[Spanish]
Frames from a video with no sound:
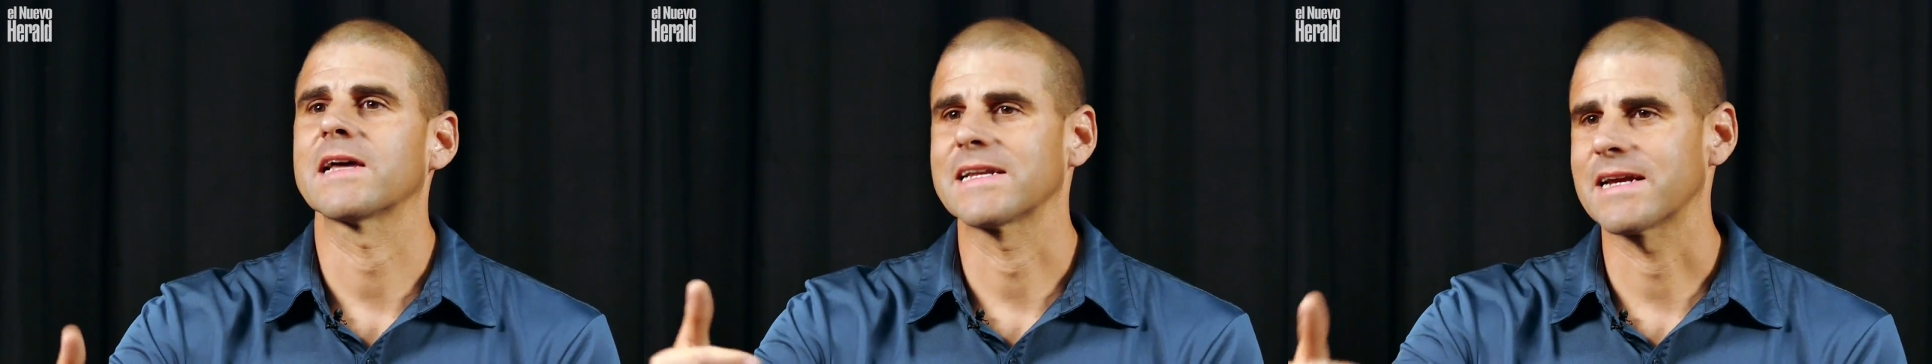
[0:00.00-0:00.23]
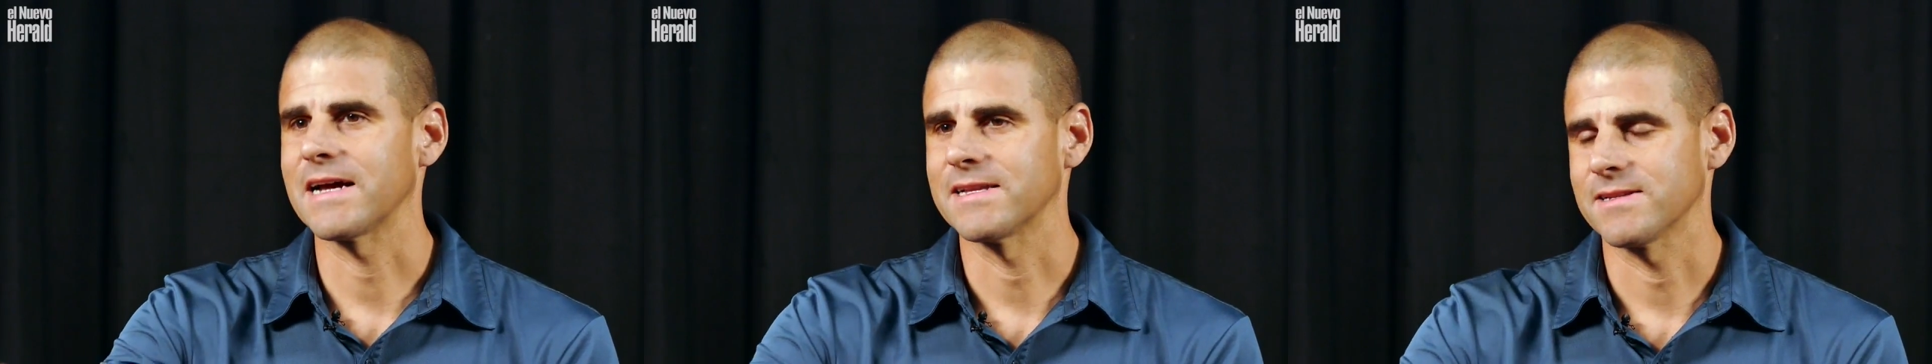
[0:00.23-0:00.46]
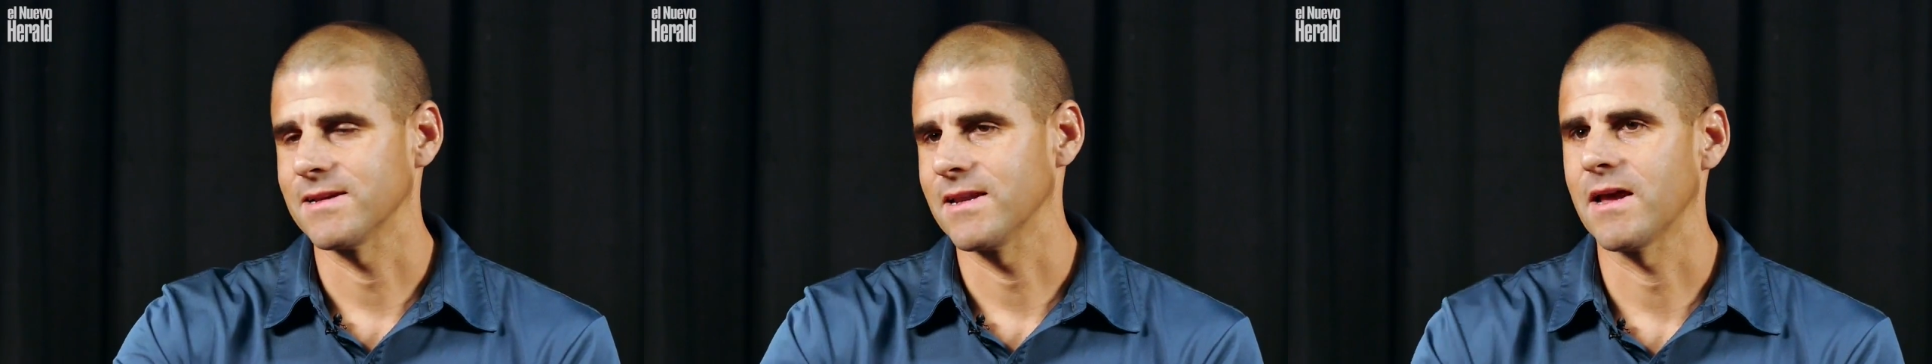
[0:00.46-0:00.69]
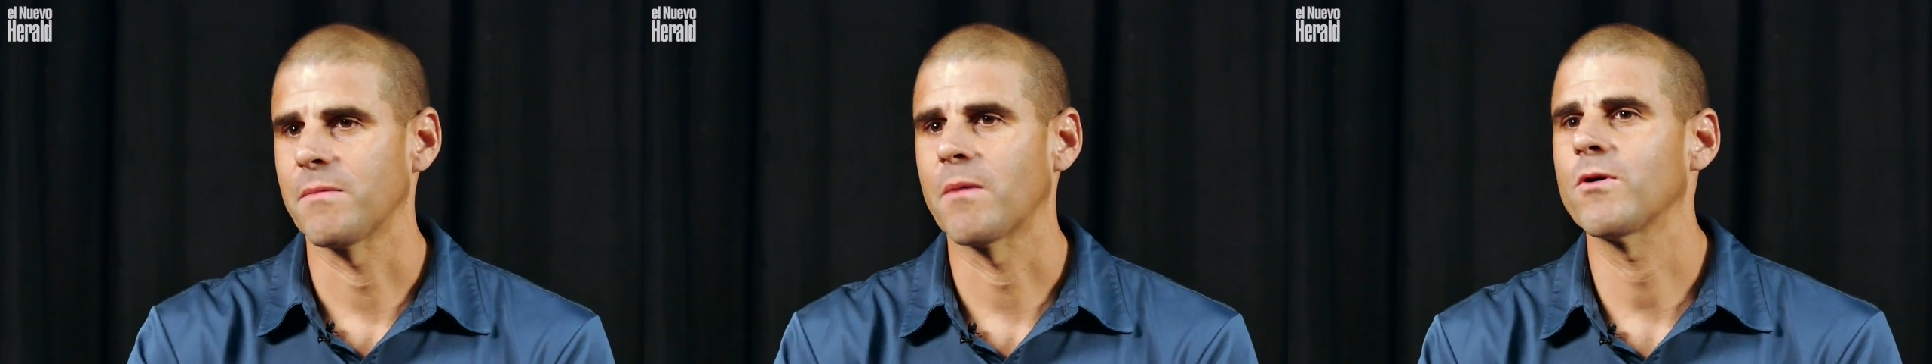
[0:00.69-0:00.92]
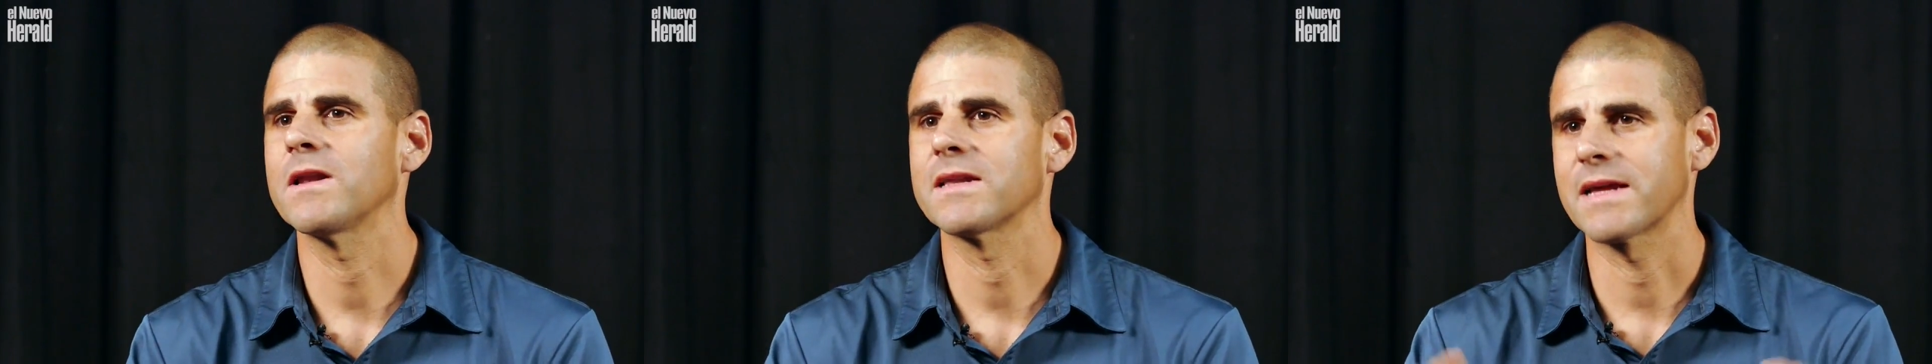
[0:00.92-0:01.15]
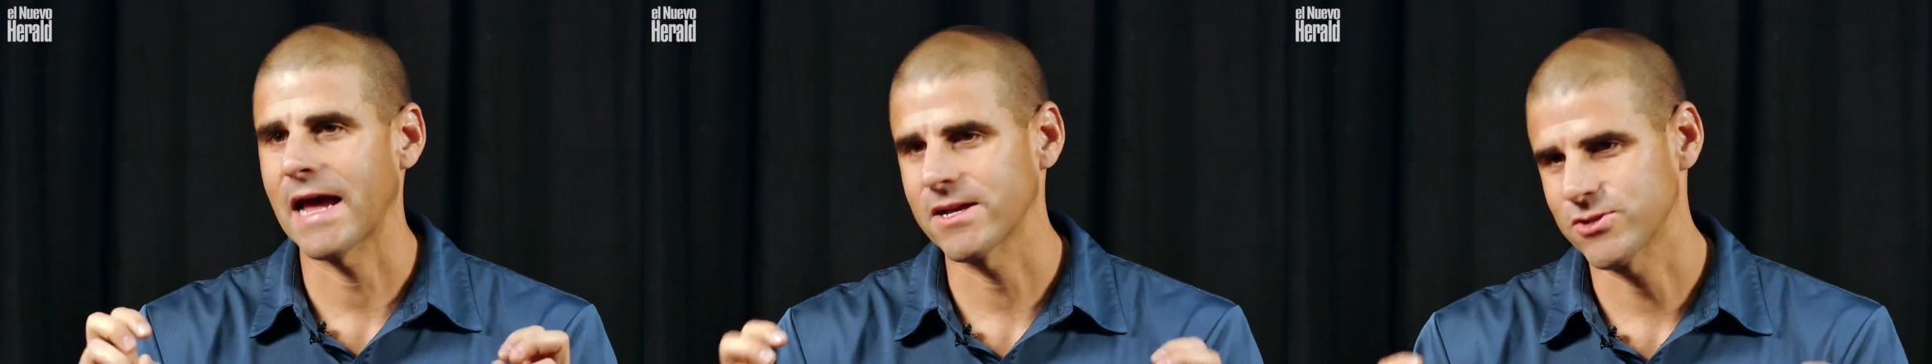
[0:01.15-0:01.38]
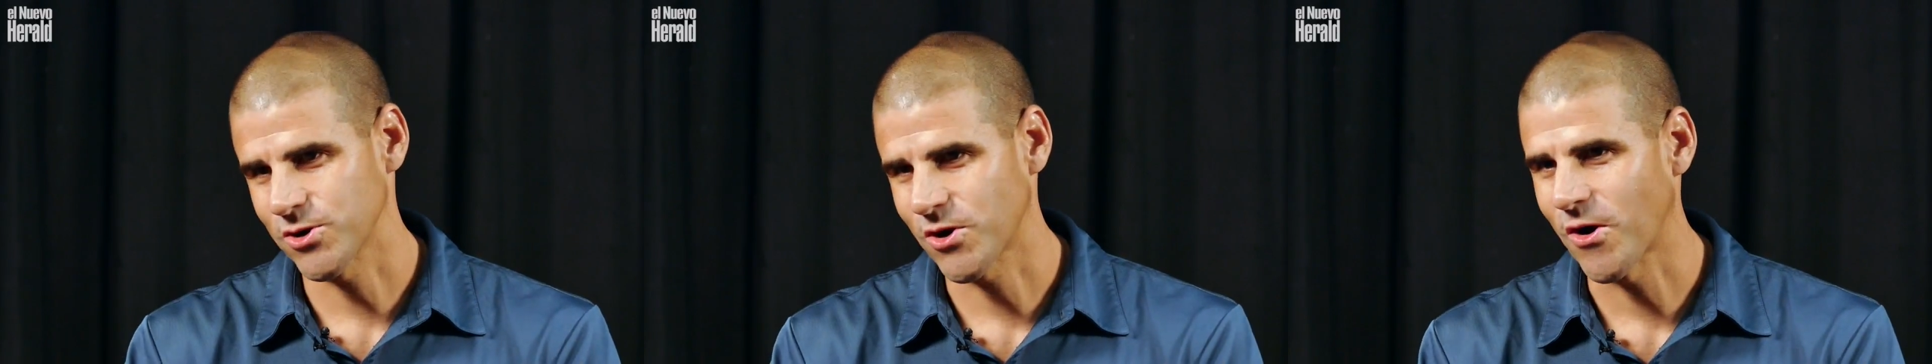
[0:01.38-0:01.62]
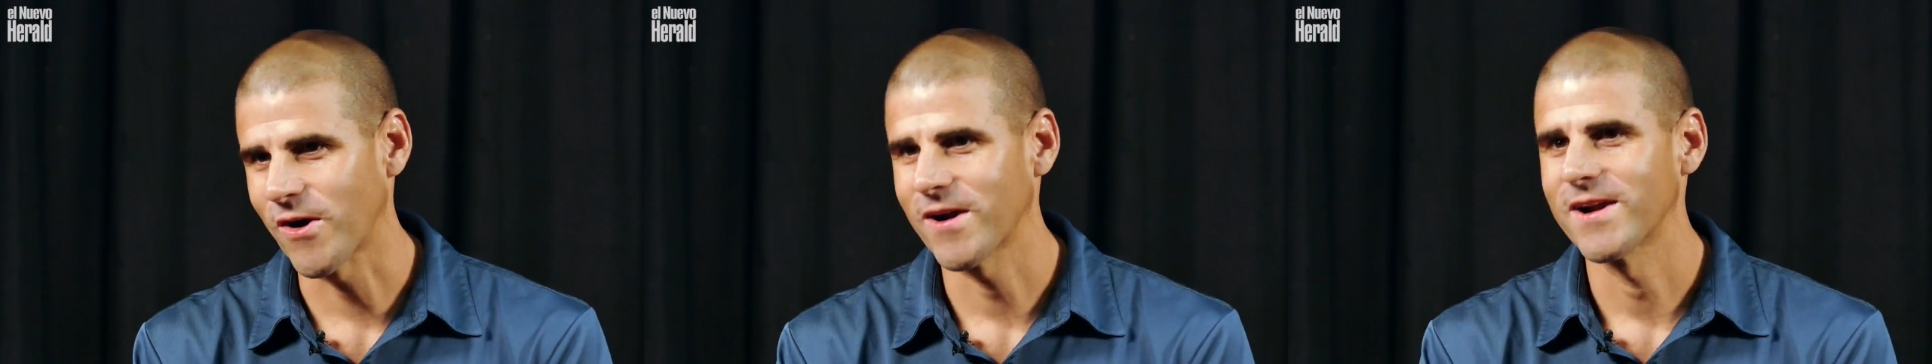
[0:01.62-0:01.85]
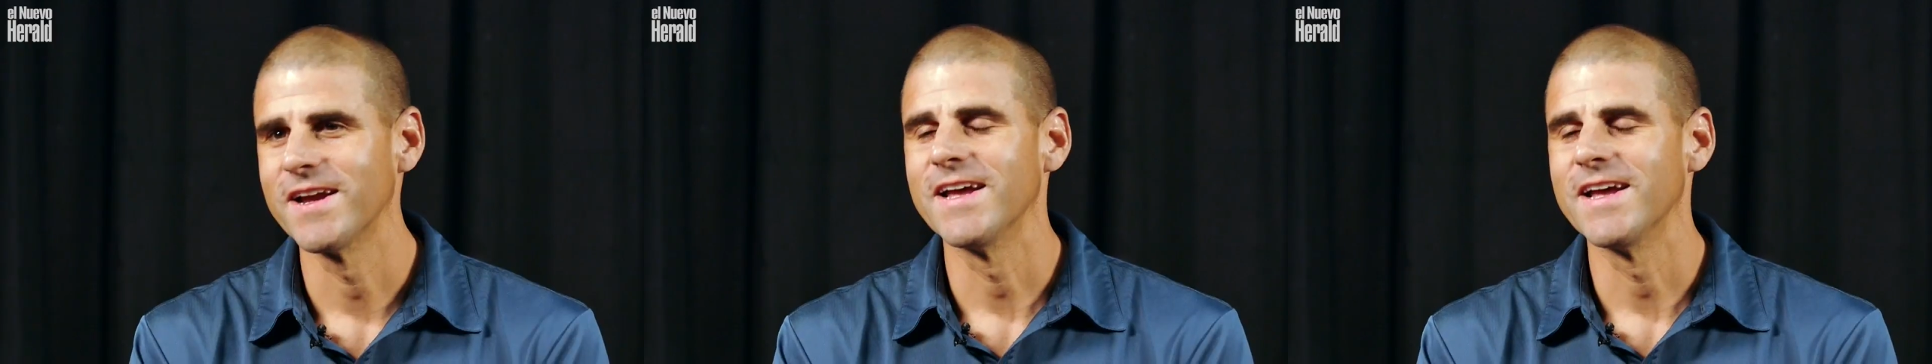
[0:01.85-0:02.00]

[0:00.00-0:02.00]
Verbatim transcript: te alcance, le llamamos el catcher car.